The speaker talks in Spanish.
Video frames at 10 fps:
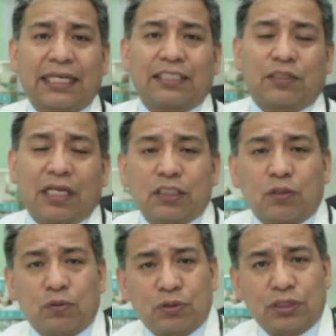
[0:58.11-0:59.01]
relacionadas
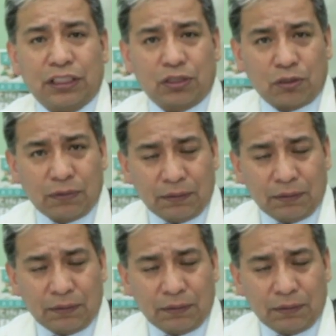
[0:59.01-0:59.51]
con síndrome